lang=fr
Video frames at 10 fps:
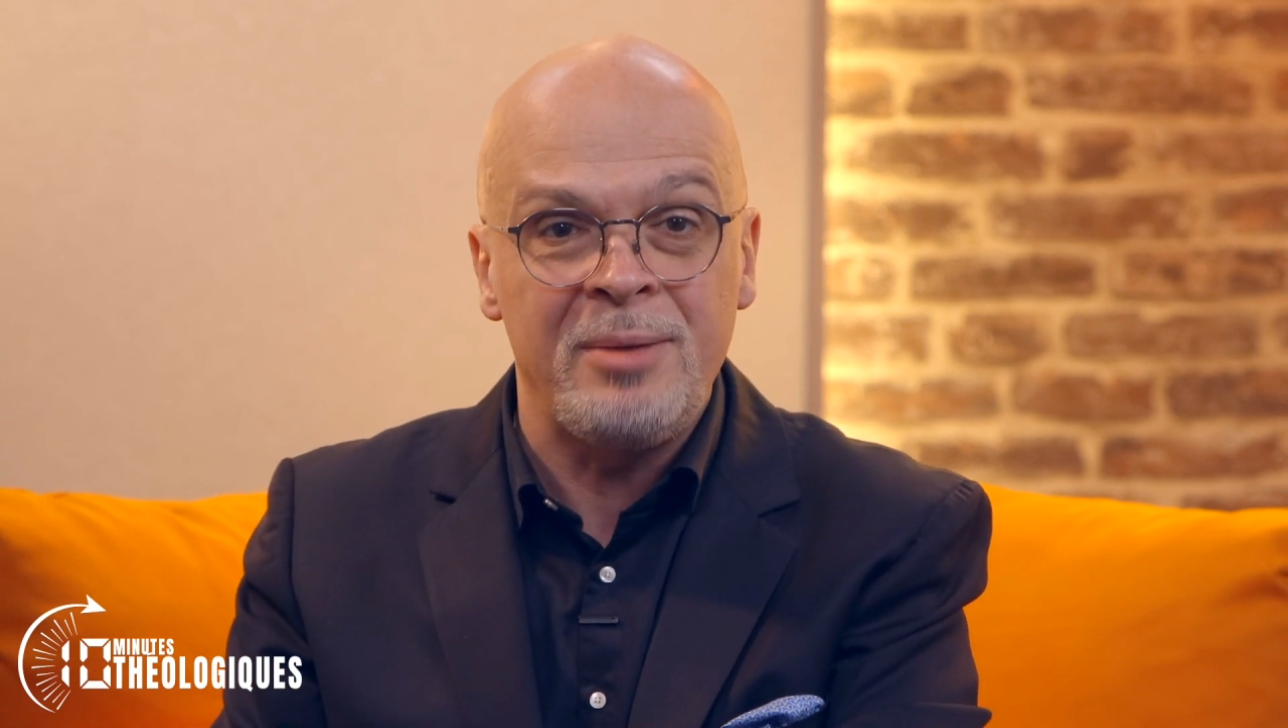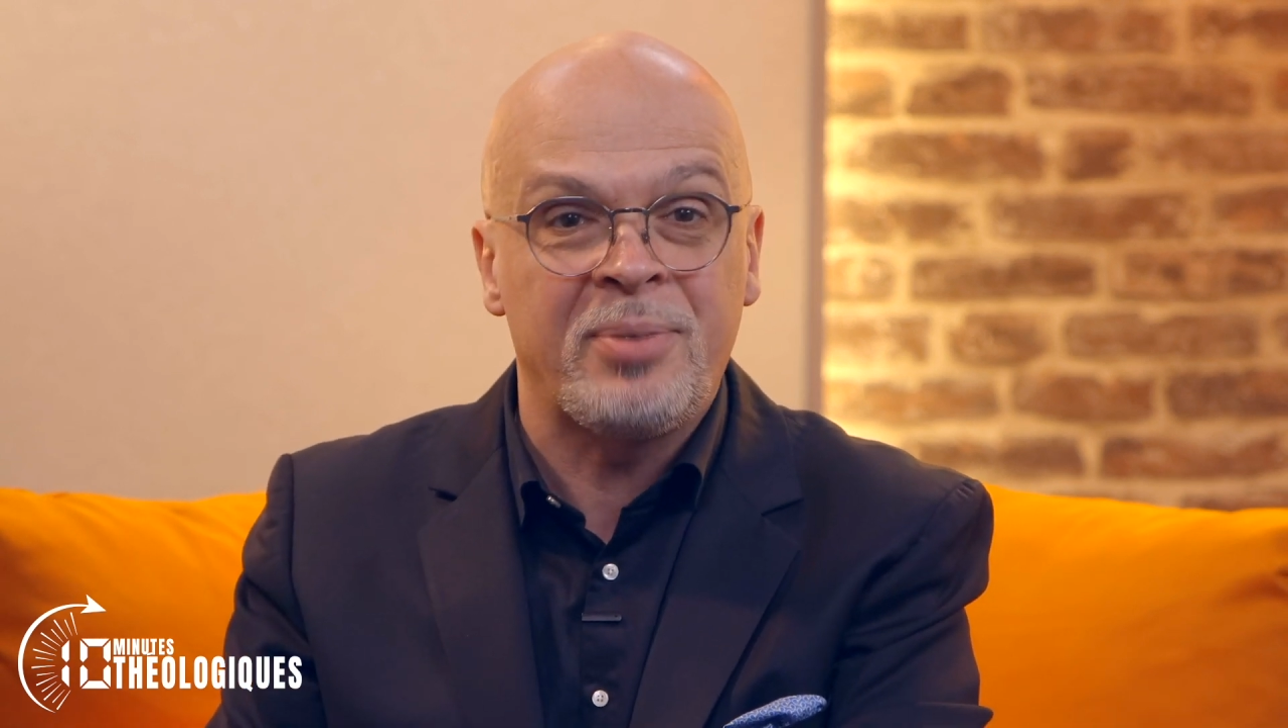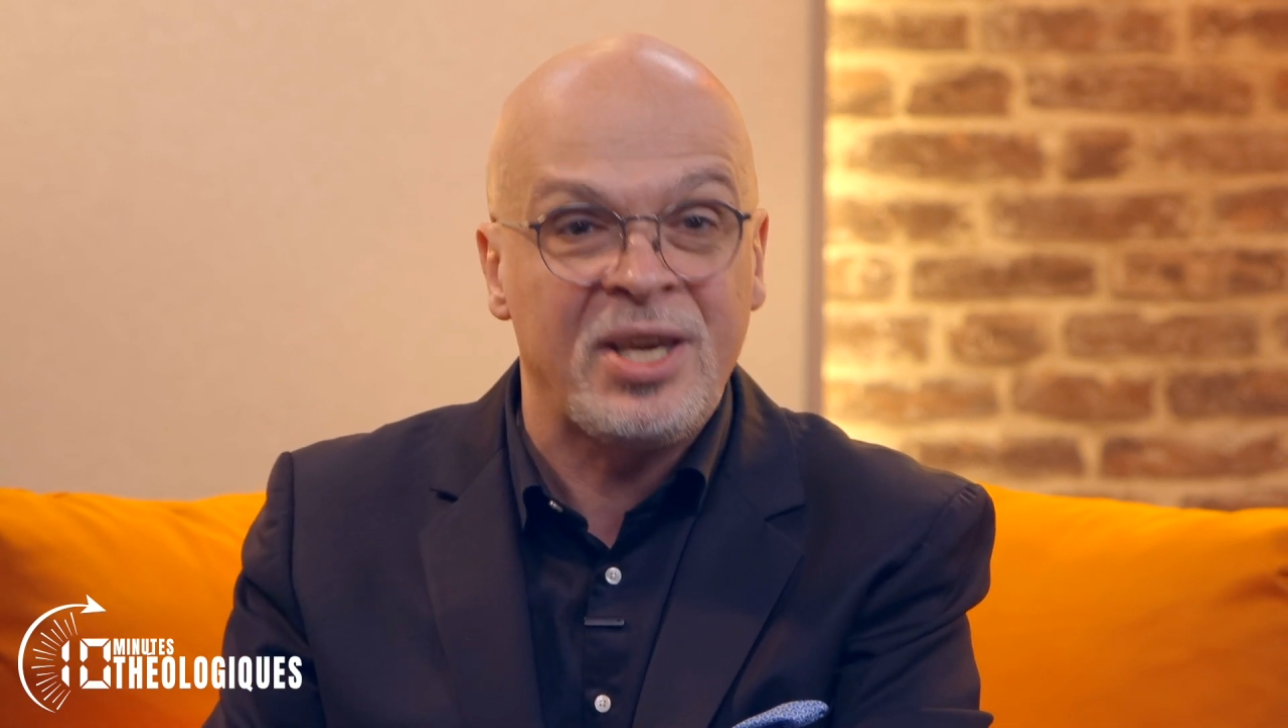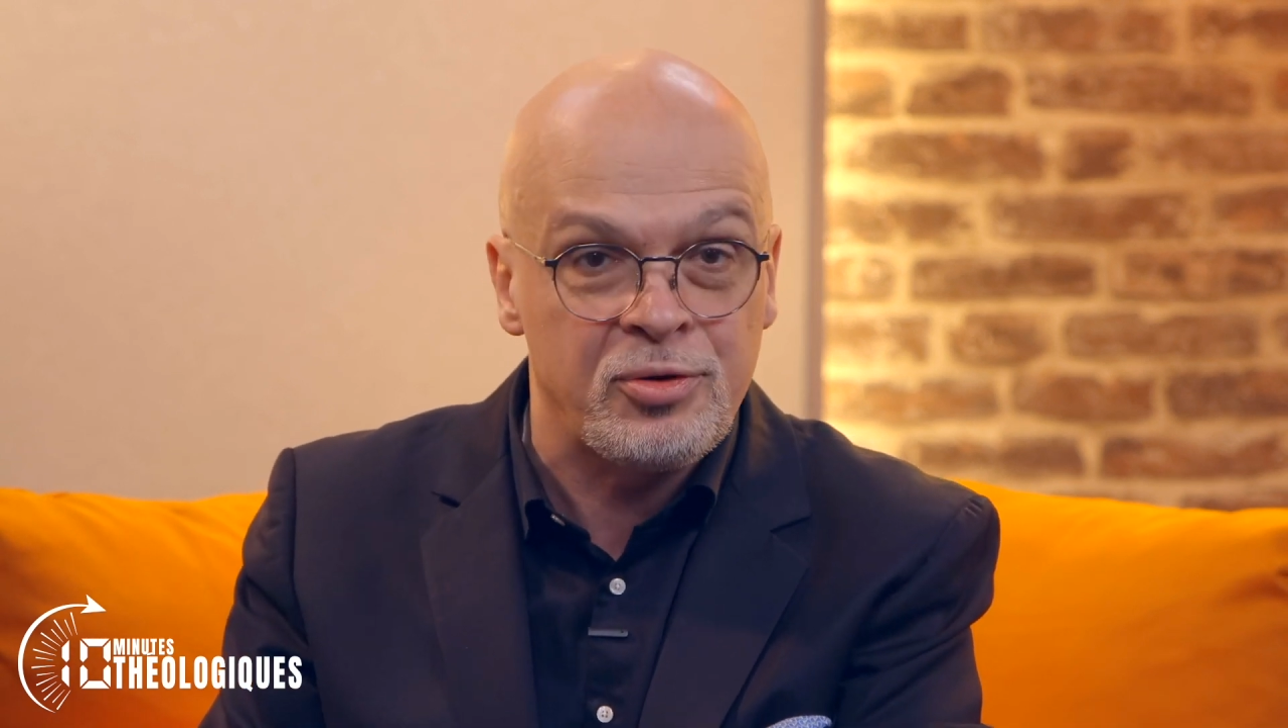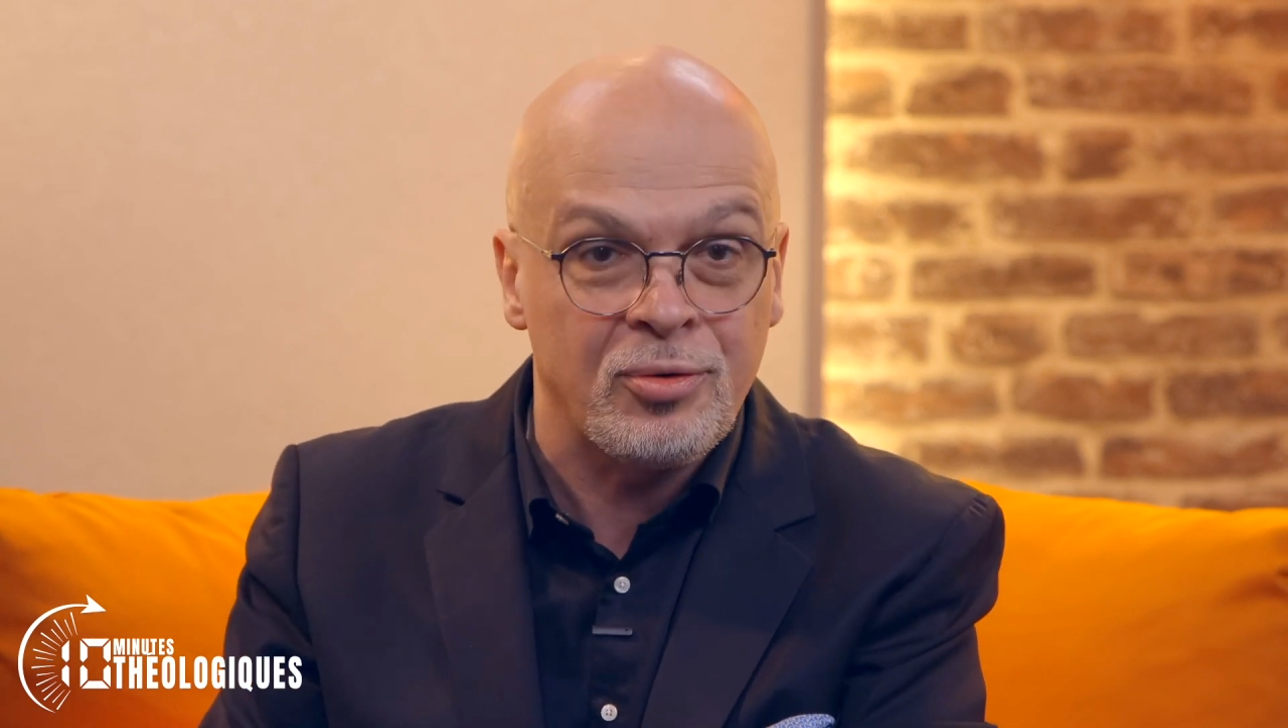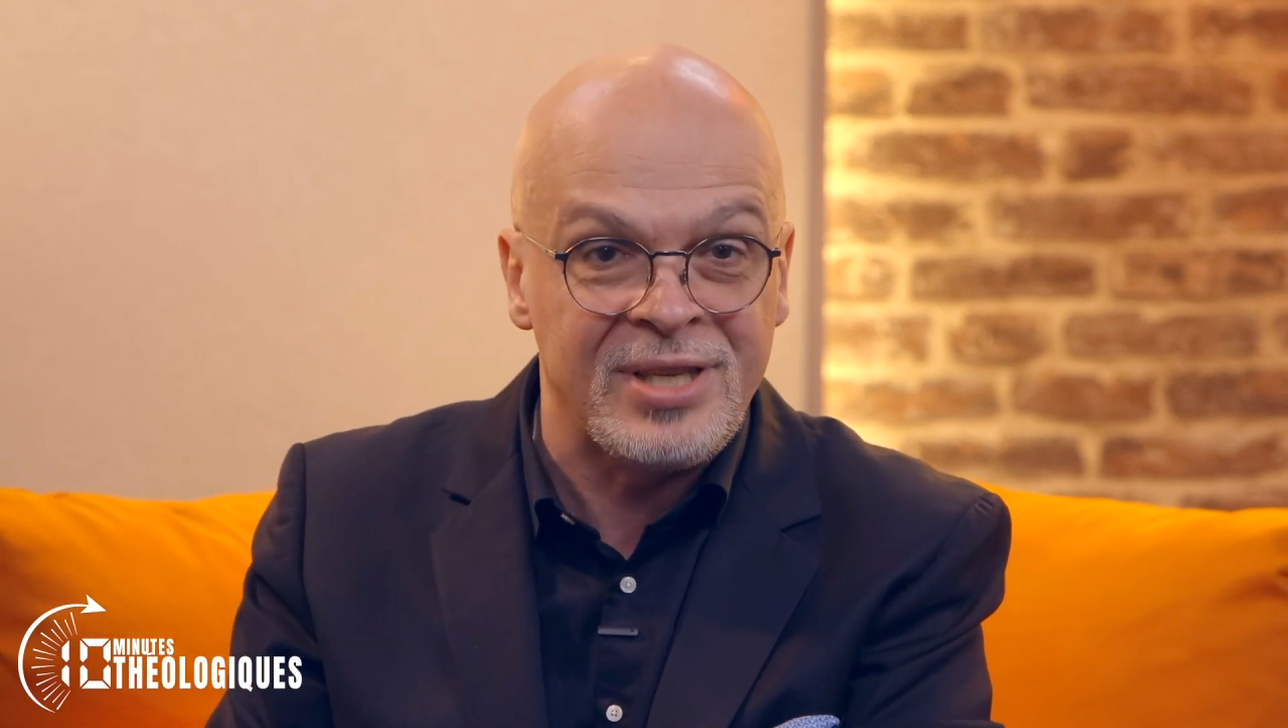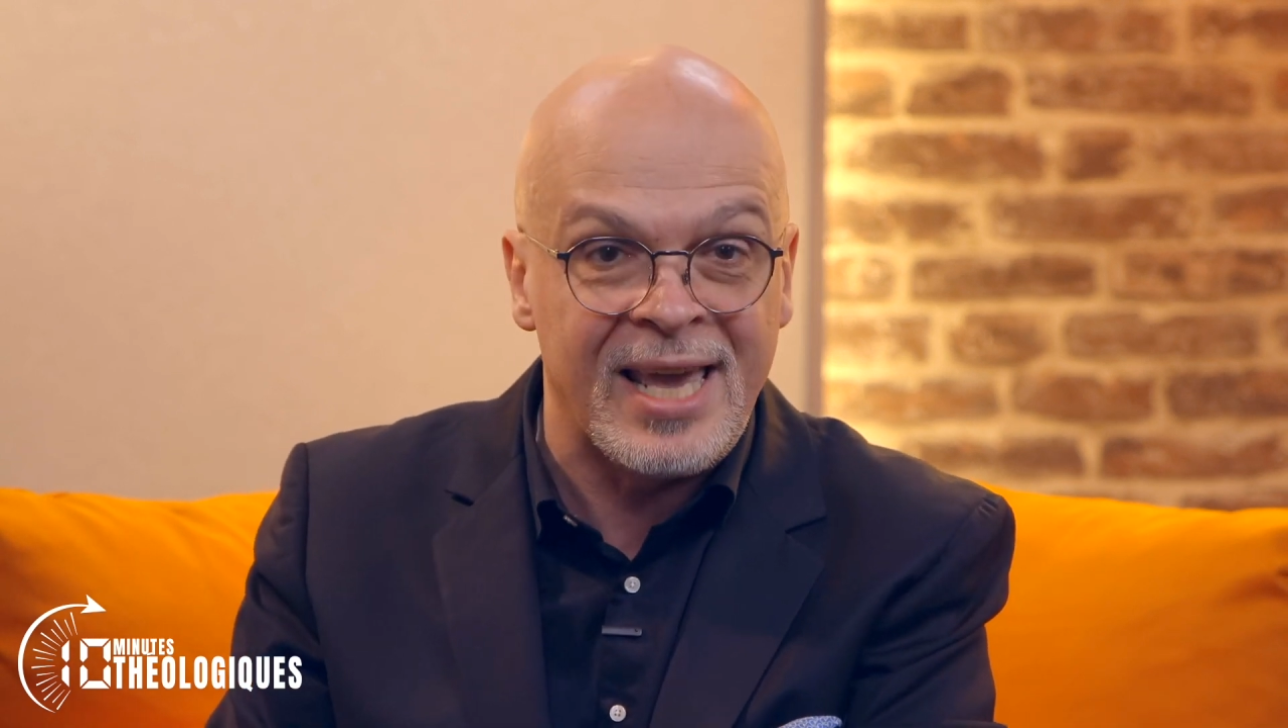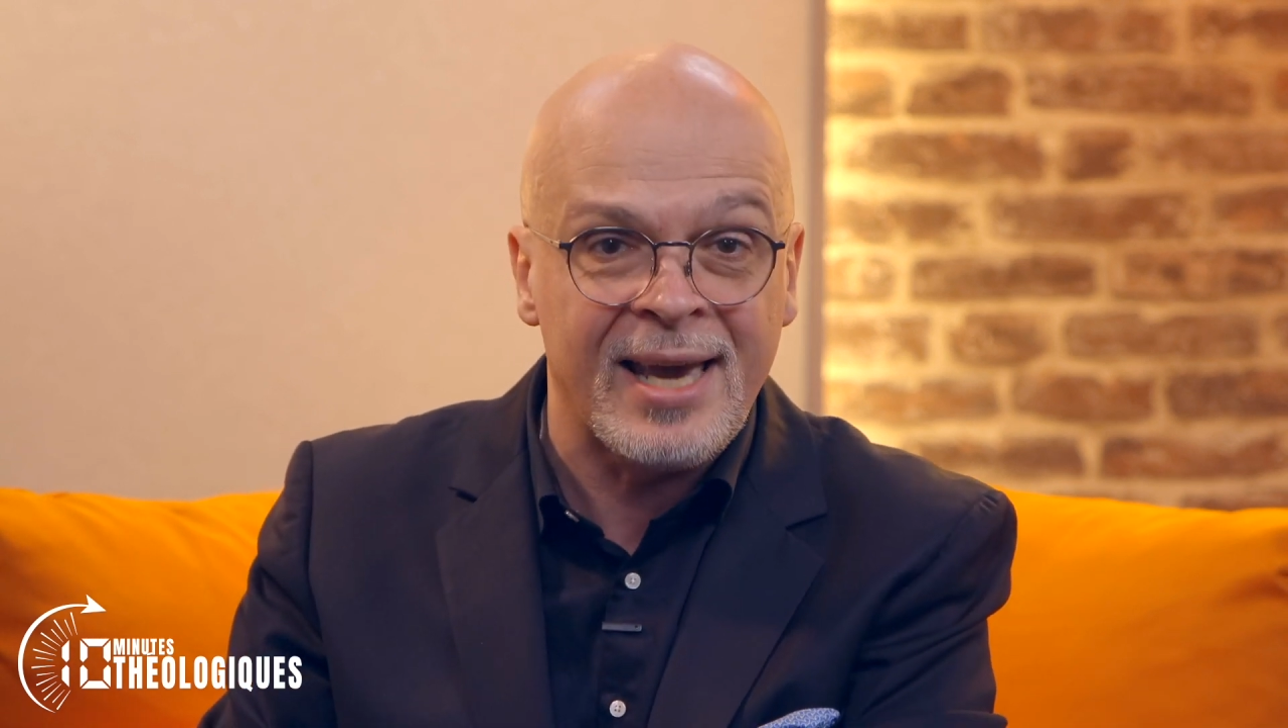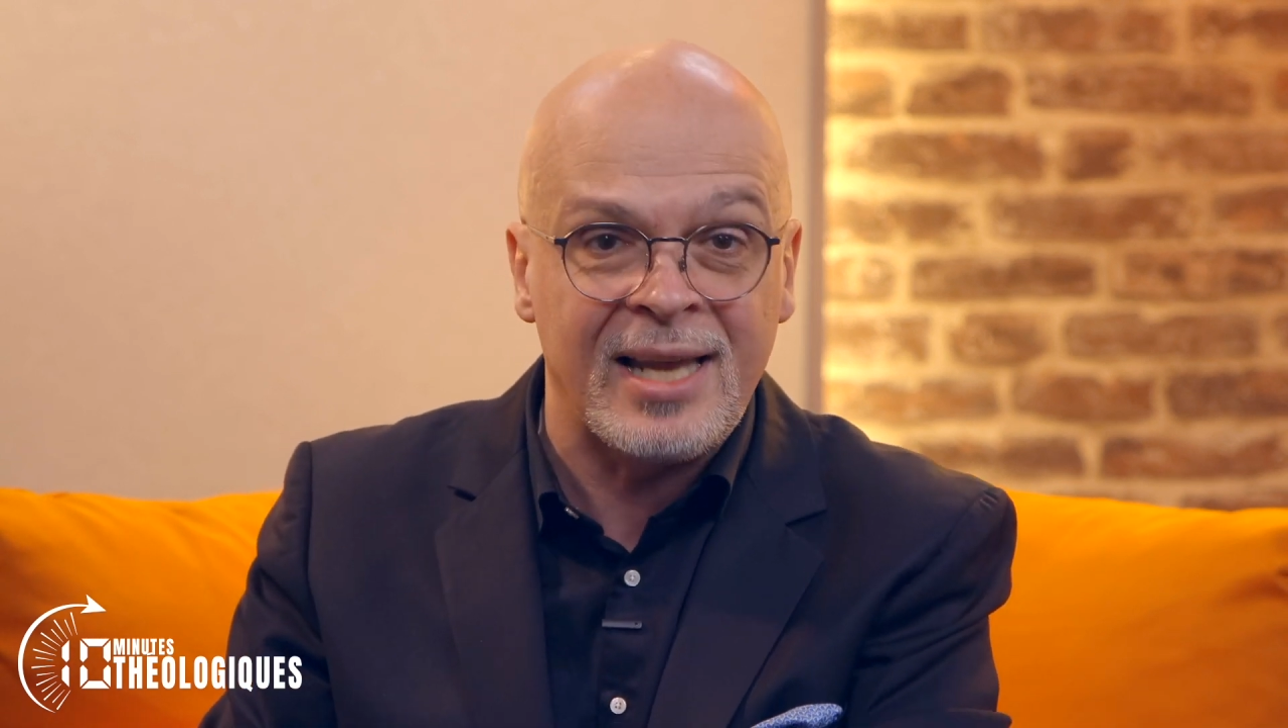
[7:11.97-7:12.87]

prisonnières,